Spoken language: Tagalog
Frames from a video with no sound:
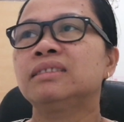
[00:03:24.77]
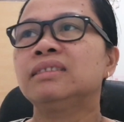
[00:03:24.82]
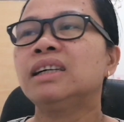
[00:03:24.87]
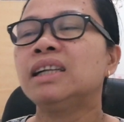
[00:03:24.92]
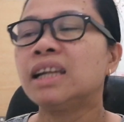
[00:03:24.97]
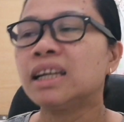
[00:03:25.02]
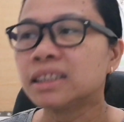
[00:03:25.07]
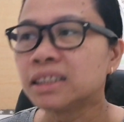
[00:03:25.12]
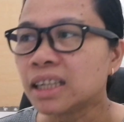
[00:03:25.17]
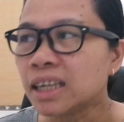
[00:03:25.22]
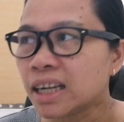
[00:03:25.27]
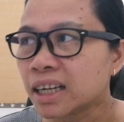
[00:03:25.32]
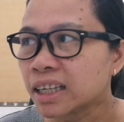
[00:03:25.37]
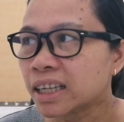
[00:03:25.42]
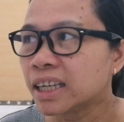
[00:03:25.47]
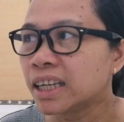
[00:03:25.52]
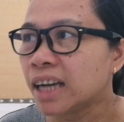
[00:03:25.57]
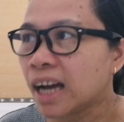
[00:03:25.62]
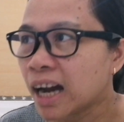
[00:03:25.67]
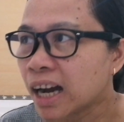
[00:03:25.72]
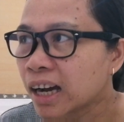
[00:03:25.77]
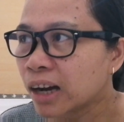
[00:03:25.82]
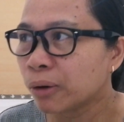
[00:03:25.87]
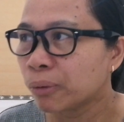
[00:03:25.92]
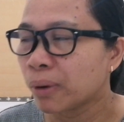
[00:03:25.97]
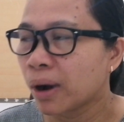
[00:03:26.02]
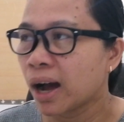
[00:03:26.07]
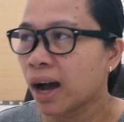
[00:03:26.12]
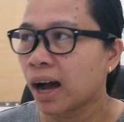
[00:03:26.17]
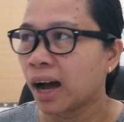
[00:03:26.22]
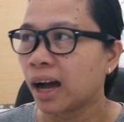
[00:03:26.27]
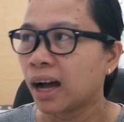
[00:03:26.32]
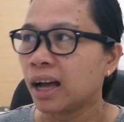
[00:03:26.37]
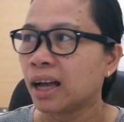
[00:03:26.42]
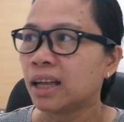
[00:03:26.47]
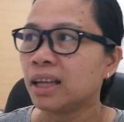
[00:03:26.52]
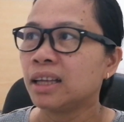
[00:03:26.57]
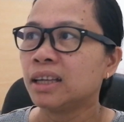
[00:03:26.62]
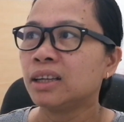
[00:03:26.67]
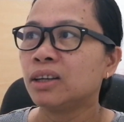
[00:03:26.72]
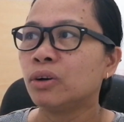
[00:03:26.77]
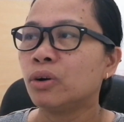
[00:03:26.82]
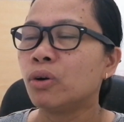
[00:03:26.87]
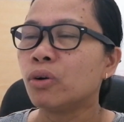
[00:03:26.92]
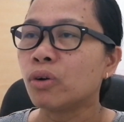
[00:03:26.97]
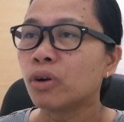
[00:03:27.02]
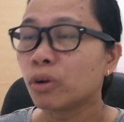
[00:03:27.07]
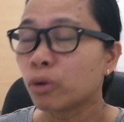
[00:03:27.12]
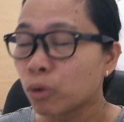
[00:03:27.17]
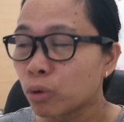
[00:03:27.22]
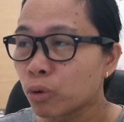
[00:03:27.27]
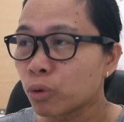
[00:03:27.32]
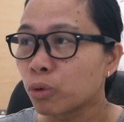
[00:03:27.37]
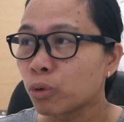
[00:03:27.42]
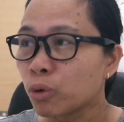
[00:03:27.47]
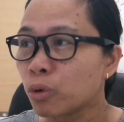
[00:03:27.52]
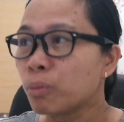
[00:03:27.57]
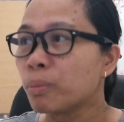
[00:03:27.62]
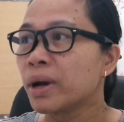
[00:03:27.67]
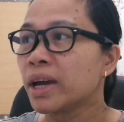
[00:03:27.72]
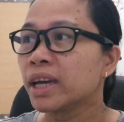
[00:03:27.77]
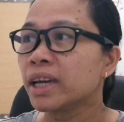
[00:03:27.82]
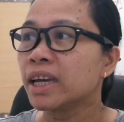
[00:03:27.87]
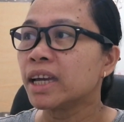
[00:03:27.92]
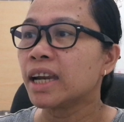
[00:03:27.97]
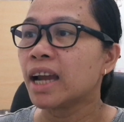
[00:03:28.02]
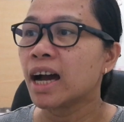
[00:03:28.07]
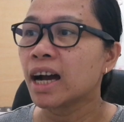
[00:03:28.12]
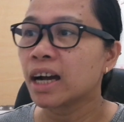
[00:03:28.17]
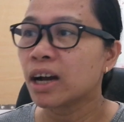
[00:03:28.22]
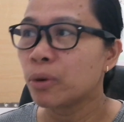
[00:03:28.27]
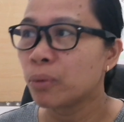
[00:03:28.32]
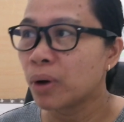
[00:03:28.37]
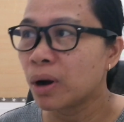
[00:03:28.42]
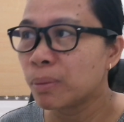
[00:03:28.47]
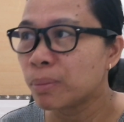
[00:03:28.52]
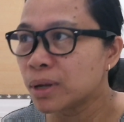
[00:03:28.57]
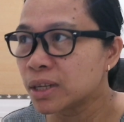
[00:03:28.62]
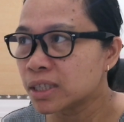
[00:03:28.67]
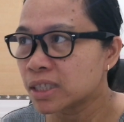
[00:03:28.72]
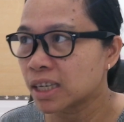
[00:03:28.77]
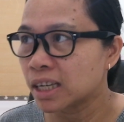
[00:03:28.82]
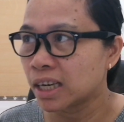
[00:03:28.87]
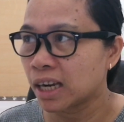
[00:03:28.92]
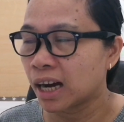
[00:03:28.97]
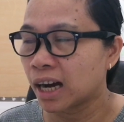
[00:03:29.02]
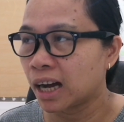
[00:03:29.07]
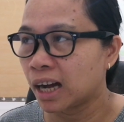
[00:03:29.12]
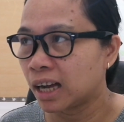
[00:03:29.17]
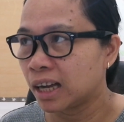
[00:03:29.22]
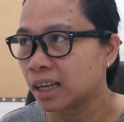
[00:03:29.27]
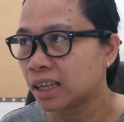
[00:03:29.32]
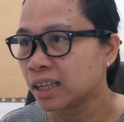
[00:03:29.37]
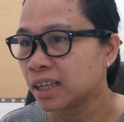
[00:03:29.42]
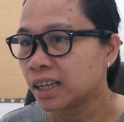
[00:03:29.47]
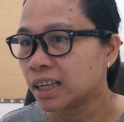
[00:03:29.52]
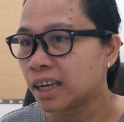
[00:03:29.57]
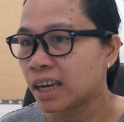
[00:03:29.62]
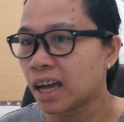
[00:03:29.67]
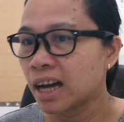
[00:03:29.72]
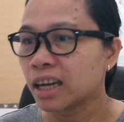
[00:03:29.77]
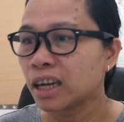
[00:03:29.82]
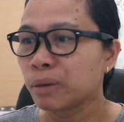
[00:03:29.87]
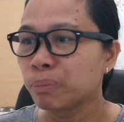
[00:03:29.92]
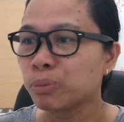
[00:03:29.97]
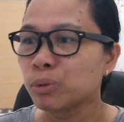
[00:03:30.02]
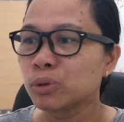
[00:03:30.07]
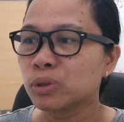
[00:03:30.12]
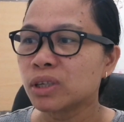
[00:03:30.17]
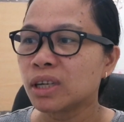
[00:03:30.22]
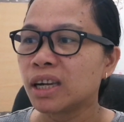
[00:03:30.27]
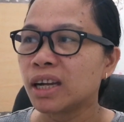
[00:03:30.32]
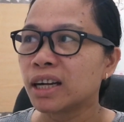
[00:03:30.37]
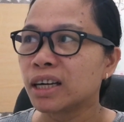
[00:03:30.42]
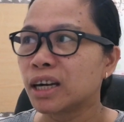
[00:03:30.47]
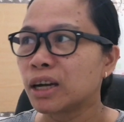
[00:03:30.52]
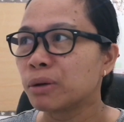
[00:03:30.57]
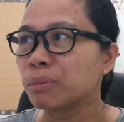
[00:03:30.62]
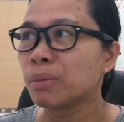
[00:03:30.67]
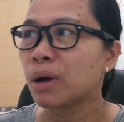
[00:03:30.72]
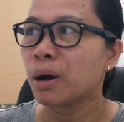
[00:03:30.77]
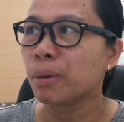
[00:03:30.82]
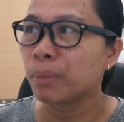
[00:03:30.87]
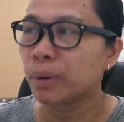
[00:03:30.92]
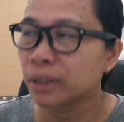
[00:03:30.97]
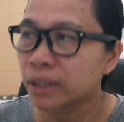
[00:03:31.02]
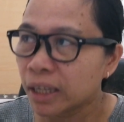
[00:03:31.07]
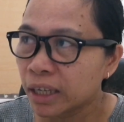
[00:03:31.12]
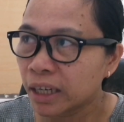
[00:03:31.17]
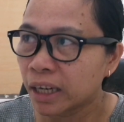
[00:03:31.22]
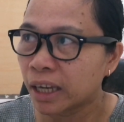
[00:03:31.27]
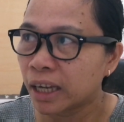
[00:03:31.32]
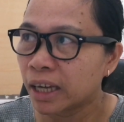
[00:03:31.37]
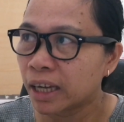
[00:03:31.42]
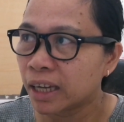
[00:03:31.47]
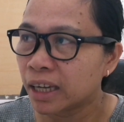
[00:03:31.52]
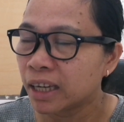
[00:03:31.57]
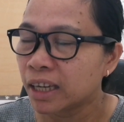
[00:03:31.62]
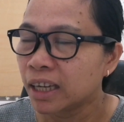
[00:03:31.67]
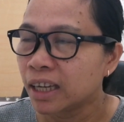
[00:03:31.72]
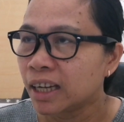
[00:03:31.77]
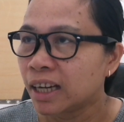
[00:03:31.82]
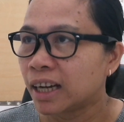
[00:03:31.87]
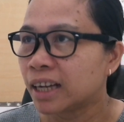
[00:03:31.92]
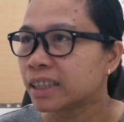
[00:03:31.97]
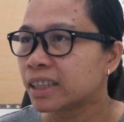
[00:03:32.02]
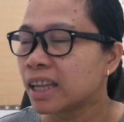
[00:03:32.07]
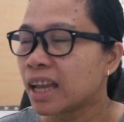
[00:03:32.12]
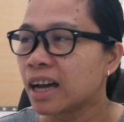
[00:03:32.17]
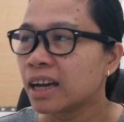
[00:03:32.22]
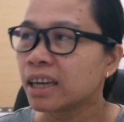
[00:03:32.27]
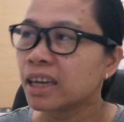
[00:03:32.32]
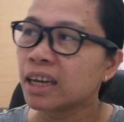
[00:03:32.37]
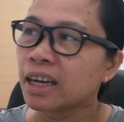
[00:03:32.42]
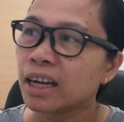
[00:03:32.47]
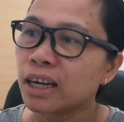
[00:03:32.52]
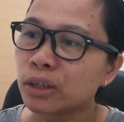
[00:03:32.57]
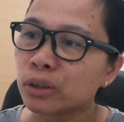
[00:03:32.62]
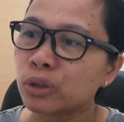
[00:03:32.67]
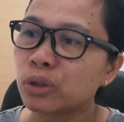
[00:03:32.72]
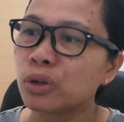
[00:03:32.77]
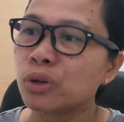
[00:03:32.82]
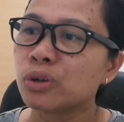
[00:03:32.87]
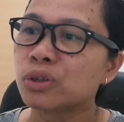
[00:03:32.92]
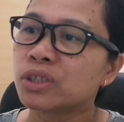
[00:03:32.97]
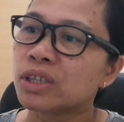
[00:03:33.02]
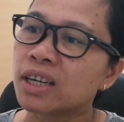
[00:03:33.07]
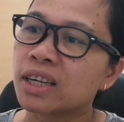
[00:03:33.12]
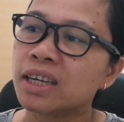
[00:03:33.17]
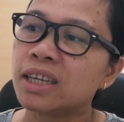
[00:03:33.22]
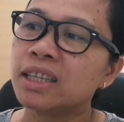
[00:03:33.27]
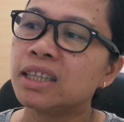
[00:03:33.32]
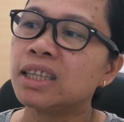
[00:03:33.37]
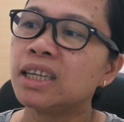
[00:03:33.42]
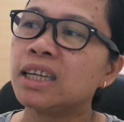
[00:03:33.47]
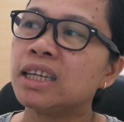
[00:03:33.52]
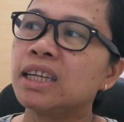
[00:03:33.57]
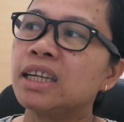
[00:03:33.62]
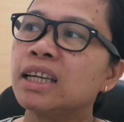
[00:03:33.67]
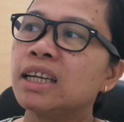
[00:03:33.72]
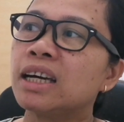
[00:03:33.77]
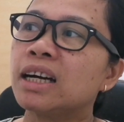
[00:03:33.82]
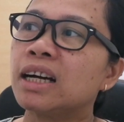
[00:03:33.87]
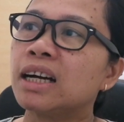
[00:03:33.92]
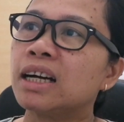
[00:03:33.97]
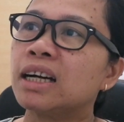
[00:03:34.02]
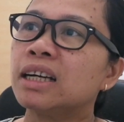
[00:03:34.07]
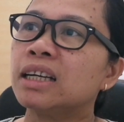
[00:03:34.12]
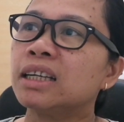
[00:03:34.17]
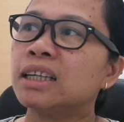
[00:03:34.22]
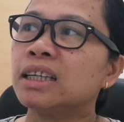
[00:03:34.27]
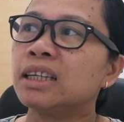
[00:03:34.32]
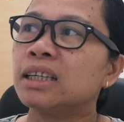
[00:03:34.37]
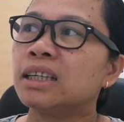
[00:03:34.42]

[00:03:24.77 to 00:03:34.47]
Wala silang ginagawa. O kung, kung may ginagawa man sila, lagi po silang nagmamadali at laging ang Diyos ang hindi nila